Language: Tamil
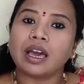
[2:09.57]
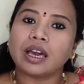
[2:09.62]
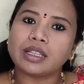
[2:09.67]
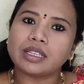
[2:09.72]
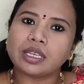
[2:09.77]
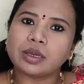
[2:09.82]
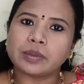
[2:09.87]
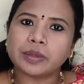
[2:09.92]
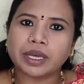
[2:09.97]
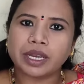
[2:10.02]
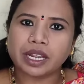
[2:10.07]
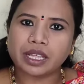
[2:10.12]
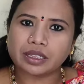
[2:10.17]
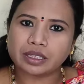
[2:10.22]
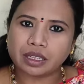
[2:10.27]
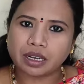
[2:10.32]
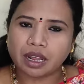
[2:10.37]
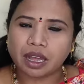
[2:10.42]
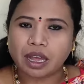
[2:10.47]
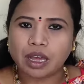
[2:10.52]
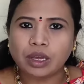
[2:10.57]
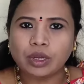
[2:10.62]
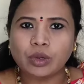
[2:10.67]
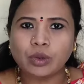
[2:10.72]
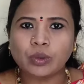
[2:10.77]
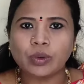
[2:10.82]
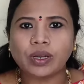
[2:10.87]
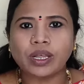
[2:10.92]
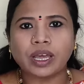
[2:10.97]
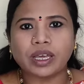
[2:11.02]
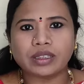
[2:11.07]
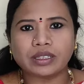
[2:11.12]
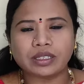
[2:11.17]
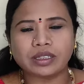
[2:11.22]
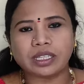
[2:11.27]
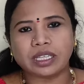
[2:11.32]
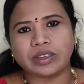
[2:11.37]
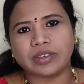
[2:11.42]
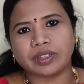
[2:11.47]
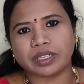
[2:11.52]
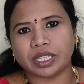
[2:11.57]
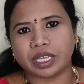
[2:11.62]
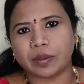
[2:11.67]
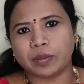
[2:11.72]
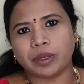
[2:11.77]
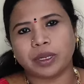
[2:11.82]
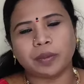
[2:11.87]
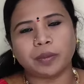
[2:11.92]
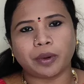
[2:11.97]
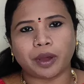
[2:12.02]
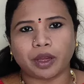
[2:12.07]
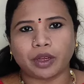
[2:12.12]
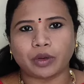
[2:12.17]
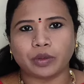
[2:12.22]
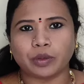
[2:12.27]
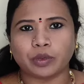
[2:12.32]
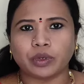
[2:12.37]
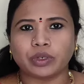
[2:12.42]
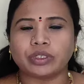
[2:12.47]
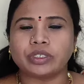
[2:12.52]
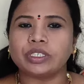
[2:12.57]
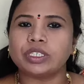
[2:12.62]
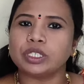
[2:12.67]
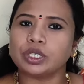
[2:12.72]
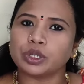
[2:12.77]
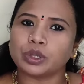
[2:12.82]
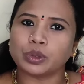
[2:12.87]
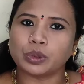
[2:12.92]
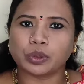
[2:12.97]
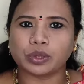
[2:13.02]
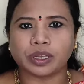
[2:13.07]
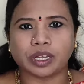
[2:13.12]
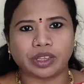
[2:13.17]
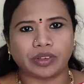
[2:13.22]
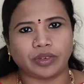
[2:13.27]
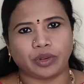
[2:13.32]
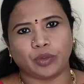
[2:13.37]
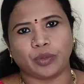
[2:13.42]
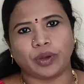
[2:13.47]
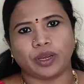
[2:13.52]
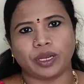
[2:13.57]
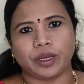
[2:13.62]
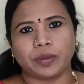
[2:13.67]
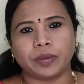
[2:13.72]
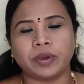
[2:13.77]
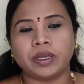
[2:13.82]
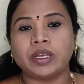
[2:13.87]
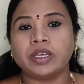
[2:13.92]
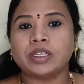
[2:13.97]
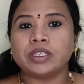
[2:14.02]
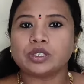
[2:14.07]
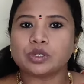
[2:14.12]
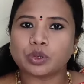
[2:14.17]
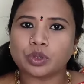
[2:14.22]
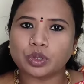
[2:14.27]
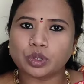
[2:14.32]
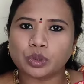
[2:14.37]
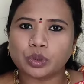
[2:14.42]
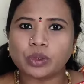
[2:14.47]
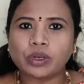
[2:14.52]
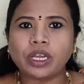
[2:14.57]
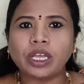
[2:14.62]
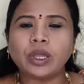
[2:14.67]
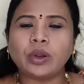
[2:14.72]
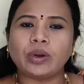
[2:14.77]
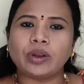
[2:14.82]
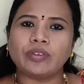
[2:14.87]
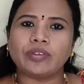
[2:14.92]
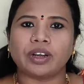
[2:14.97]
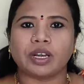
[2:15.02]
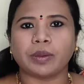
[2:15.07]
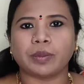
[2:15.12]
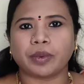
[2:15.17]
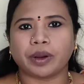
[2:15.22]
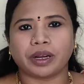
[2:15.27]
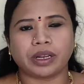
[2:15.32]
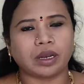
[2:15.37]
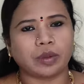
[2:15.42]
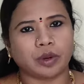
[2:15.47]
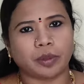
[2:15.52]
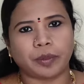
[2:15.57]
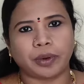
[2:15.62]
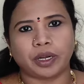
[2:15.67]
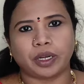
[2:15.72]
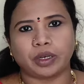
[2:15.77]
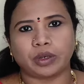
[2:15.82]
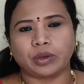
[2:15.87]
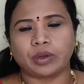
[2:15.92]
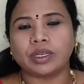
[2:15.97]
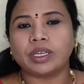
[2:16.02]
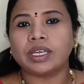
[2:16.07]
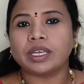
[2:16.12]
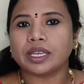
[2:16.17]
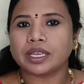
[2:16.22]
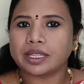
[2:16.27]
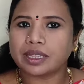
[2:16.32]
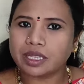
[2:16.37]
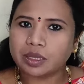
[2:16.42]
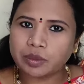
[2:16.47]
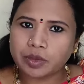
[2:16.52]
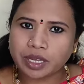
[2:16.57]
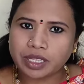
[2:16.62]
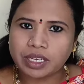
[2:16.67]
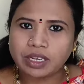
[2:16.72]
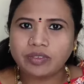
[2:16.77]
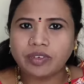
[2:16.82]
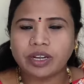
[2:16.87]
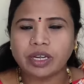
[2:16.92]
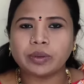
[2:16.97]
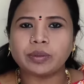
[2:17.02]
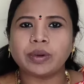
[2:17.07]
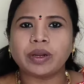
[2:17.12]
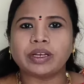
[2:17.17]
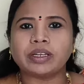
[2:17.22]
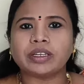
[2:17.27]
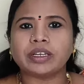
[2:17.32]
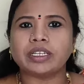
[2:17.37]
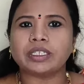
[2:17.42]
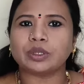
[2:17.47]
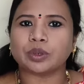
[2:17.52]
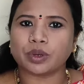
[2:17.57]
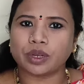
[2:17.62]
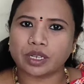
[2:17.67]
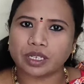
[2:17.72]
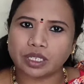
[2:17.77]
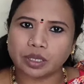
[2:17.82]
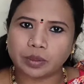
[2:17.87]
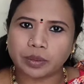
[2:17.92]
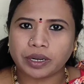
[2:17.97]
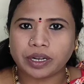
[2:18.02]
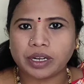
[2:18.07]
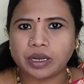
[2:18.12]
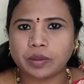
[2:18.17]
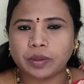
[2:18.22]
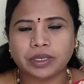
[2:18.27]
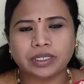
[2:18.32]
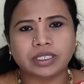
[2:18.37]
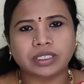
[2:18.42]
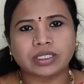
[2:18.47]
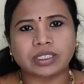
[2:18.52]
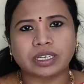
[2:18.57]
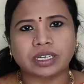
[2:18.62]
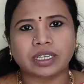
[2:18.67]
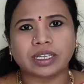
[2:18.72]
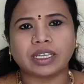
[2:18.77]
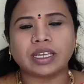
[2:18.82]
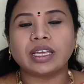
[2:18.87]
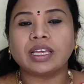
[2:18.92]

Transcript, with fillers: அதே மாதிரி அந்த ராகுவோட அதிதேவதை அப்படின்னு பார்க்கும்பொழுது துர்கை வருவாங்க ஸோ துர்கையோட வழிபாடு நம்ம பண்ணணும் இந்த மாதிரி வழிபாடுகள் தொடர்ந்து பண்ணுற பட்சத்தில்